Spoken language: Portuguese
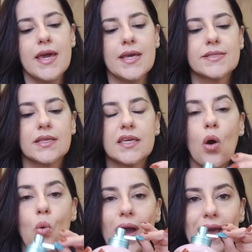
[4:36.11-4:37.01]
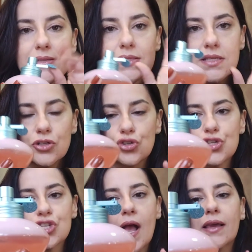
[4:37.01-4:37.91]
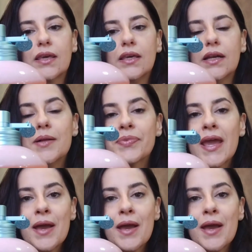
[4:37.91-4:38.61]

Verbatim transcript: Esse aqui é o S de Shakira,